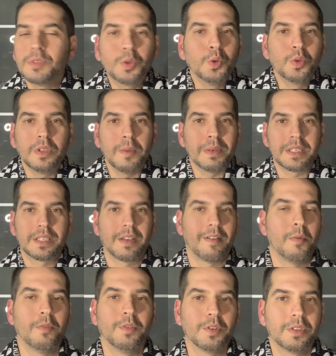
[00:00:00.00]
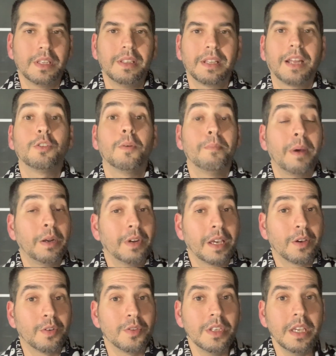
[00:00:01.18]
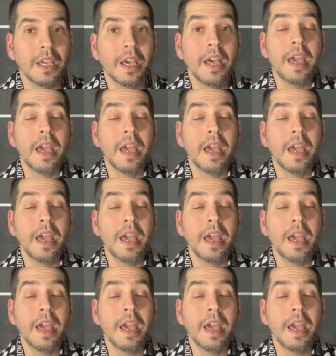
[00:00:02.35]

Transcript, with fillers: tutti pensavamo fosse entrato, ma non è così.